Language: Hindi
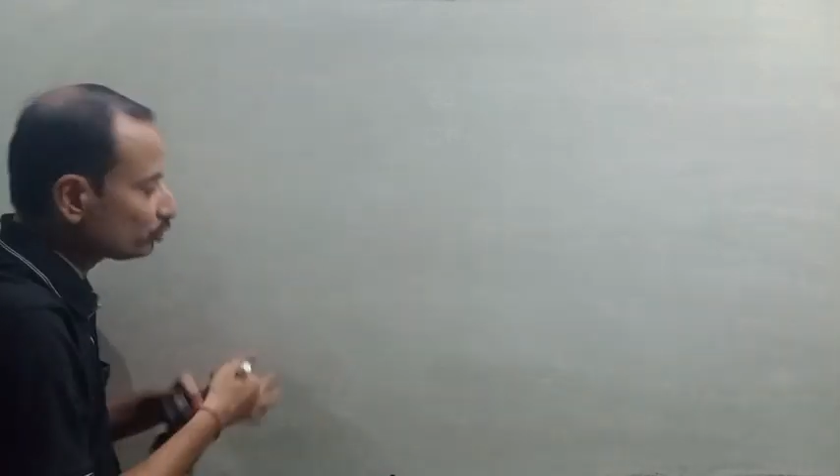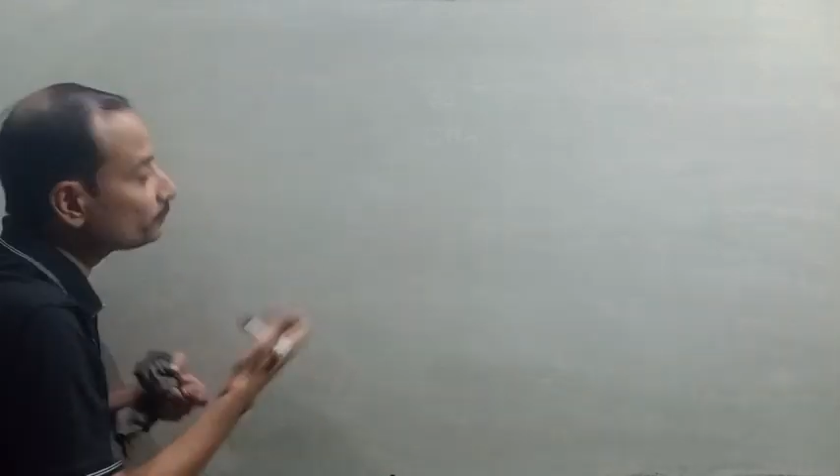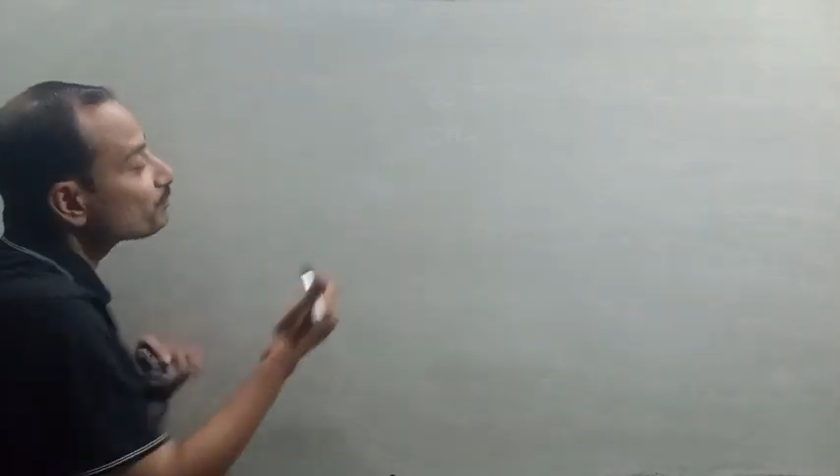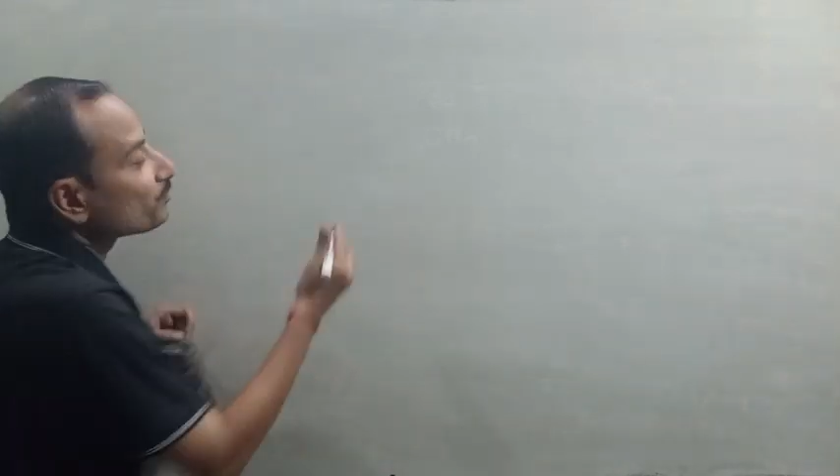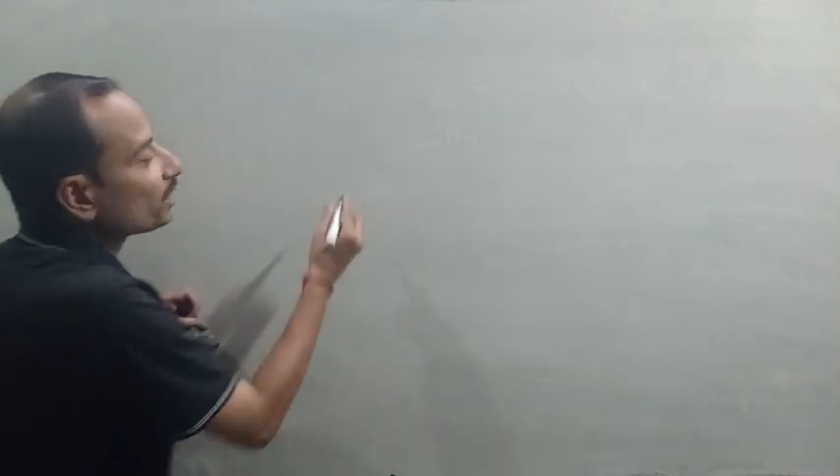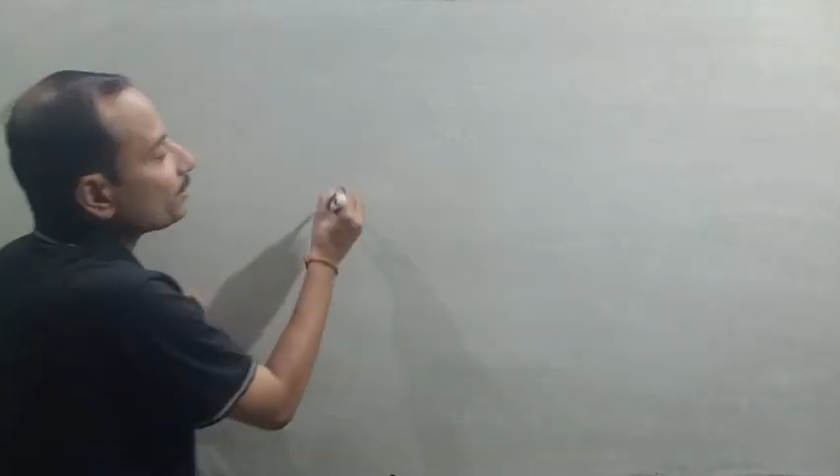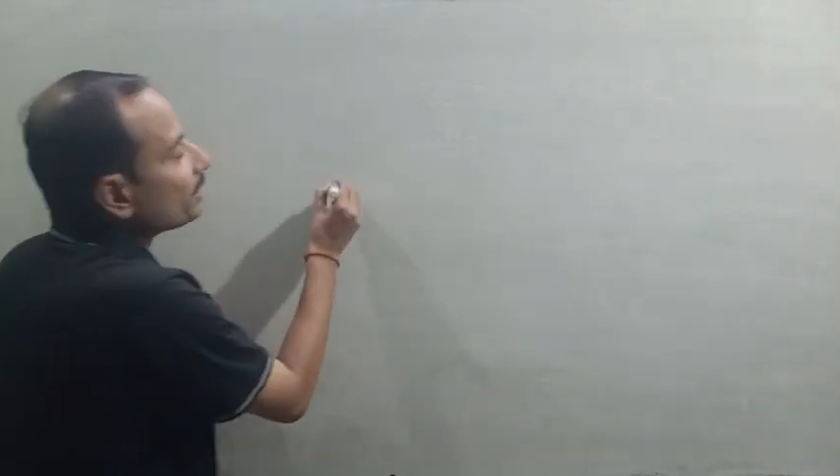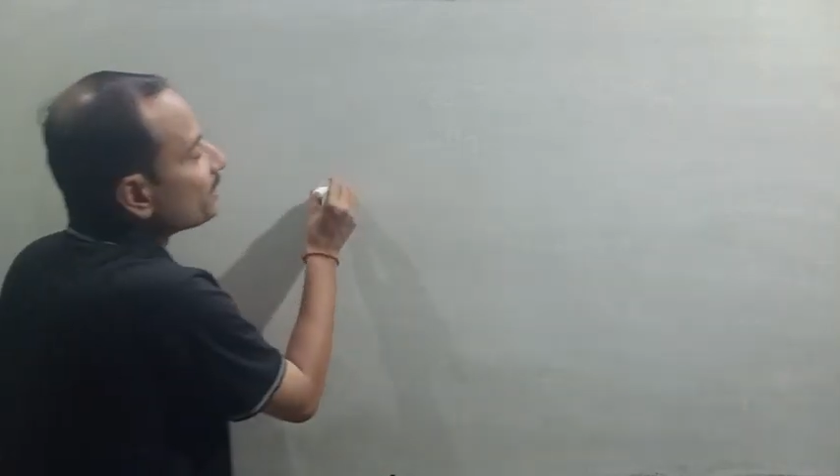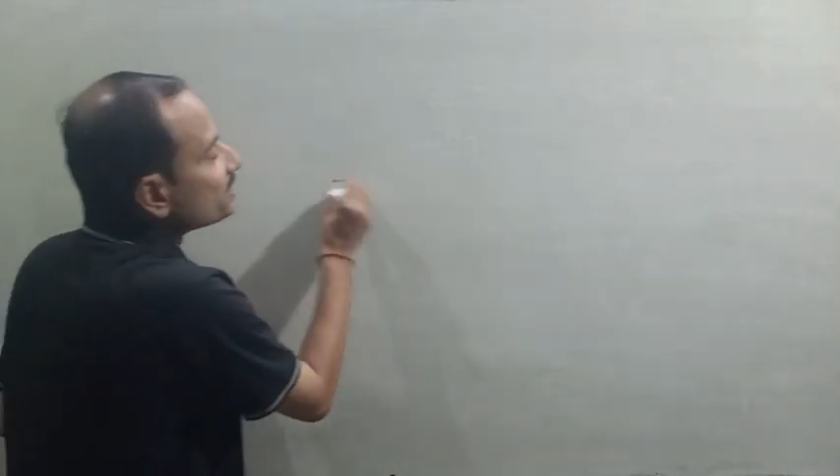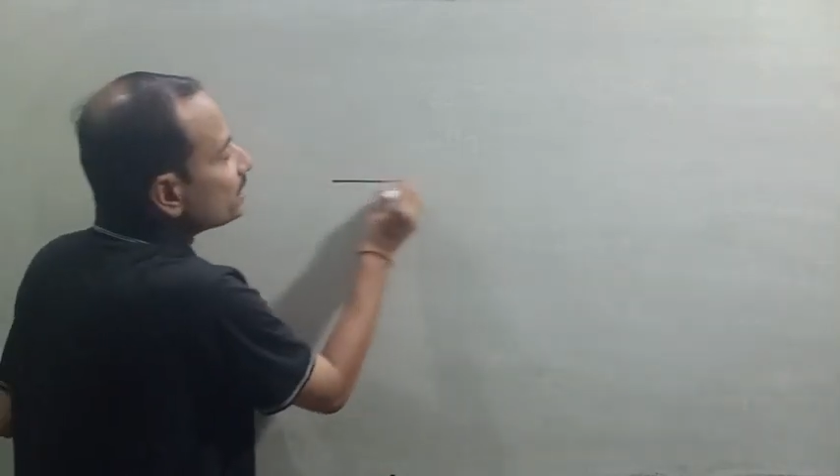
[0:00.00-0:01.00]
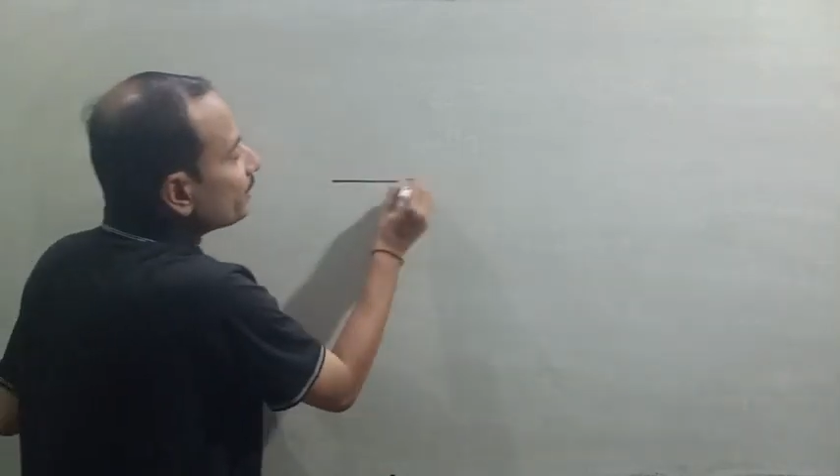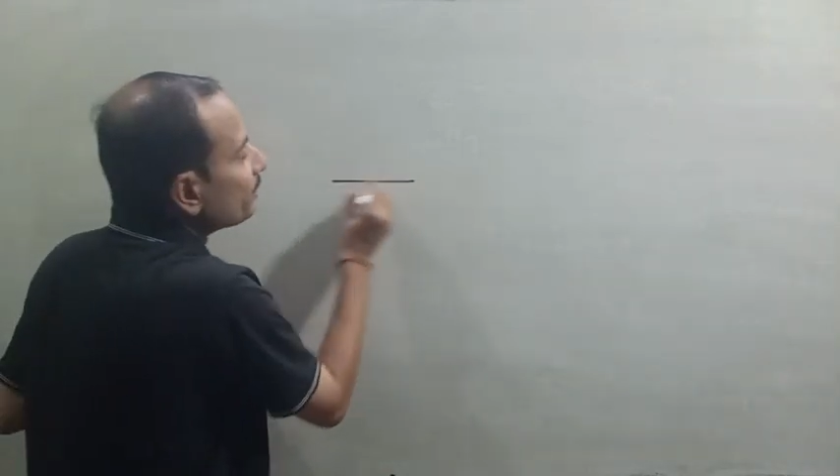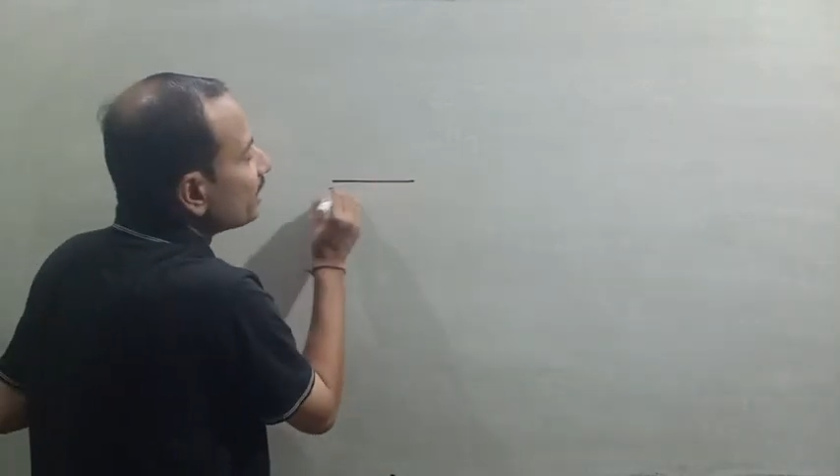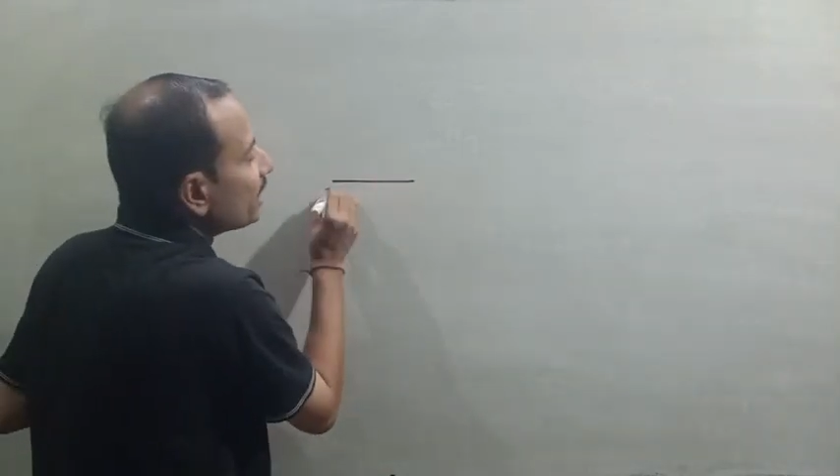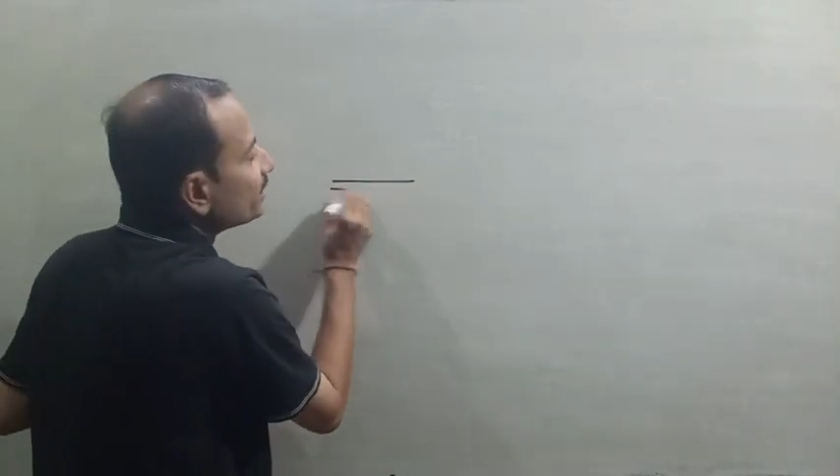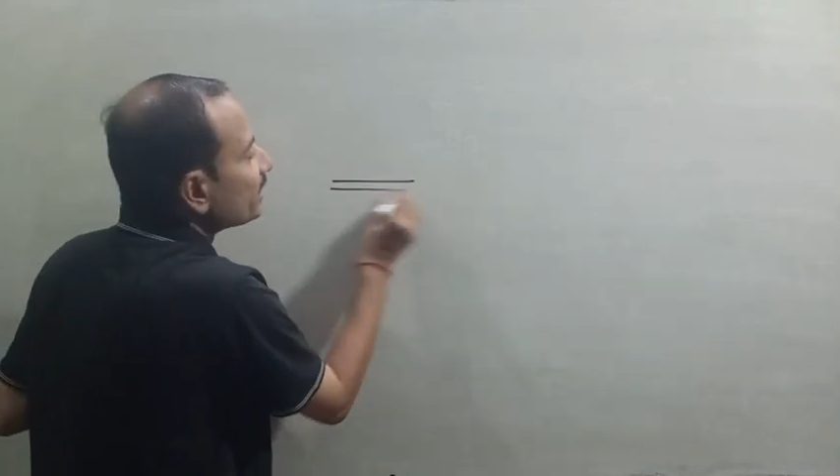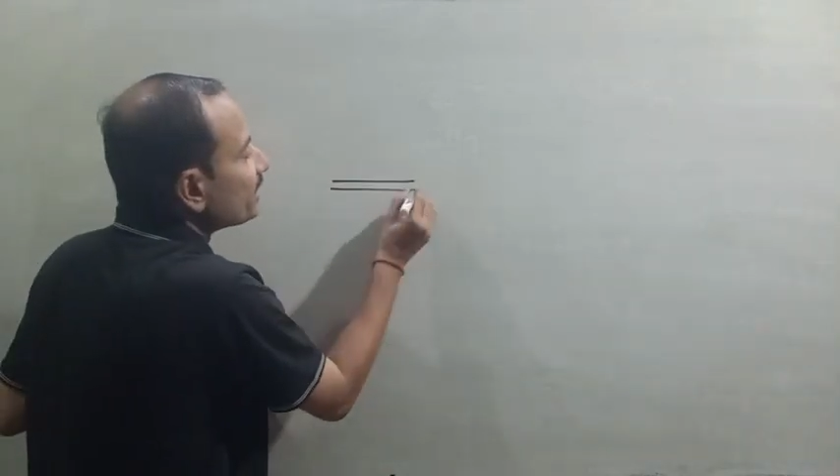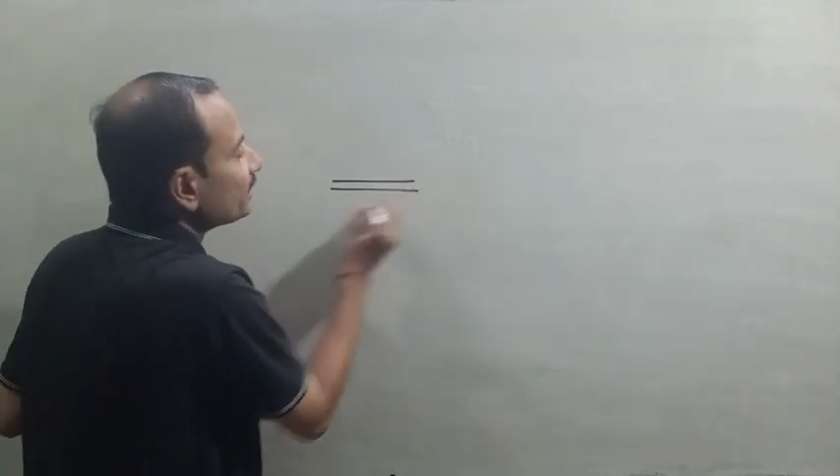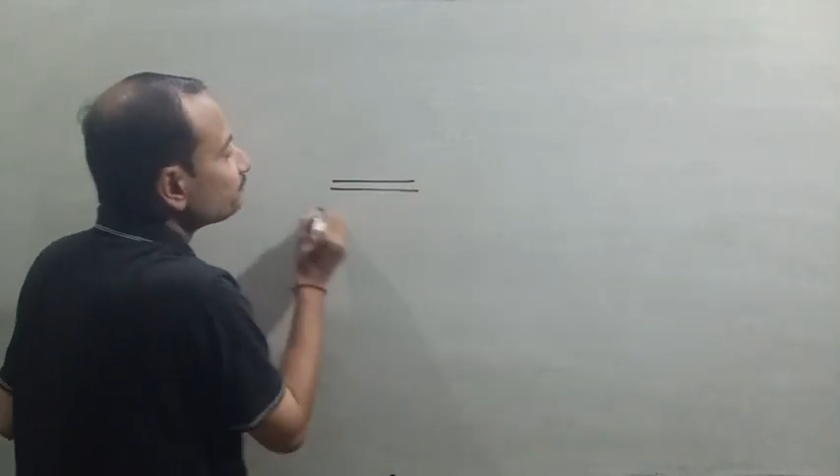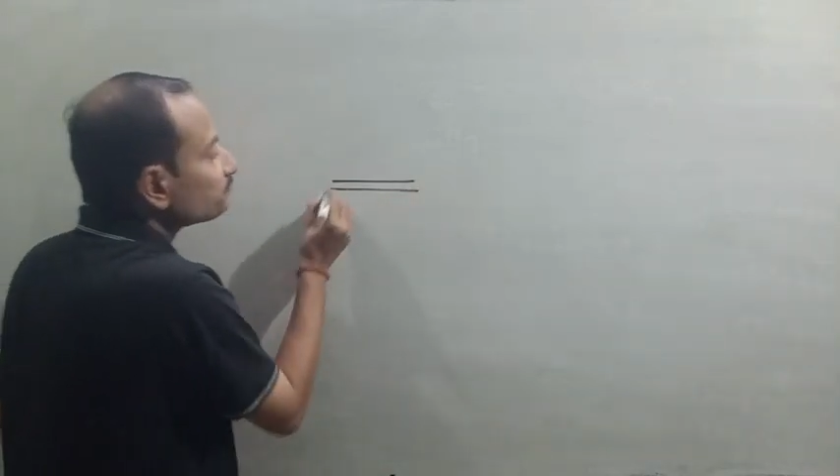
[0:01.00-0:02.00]
लो ये मेरे पास डबल बना दिया
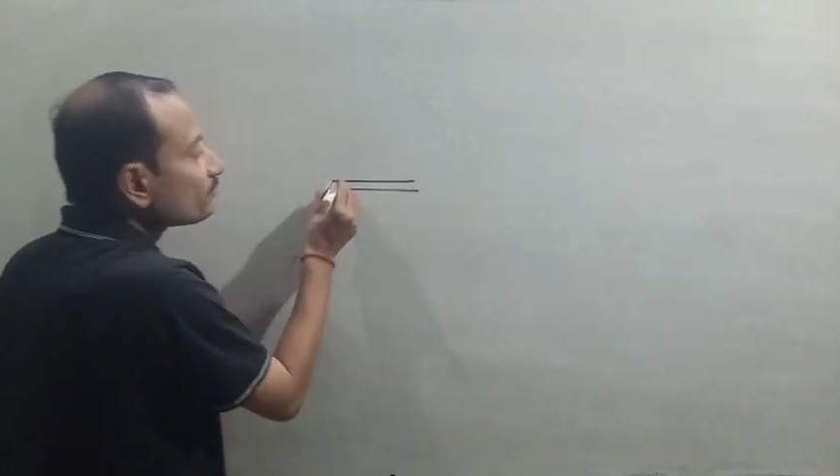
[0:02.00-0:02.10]
जाए